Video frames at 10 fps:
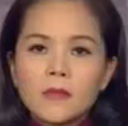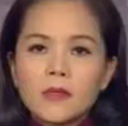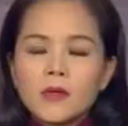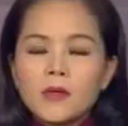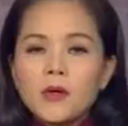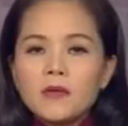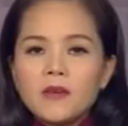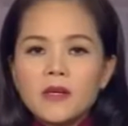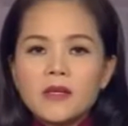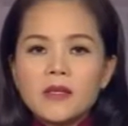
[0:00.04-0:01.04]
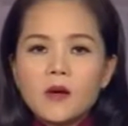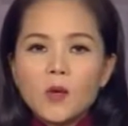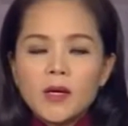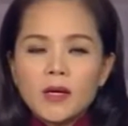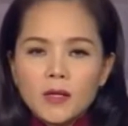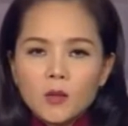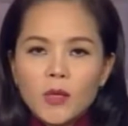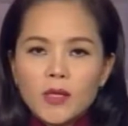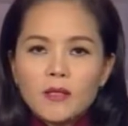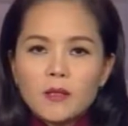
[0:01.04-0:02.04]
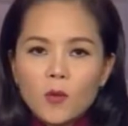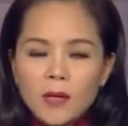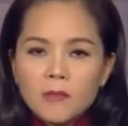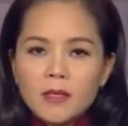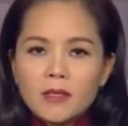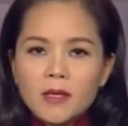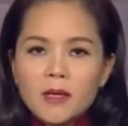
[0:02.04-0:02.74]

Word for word: Đối với người dân huyện Lệ Thủy, tỉnh Quảng Bình,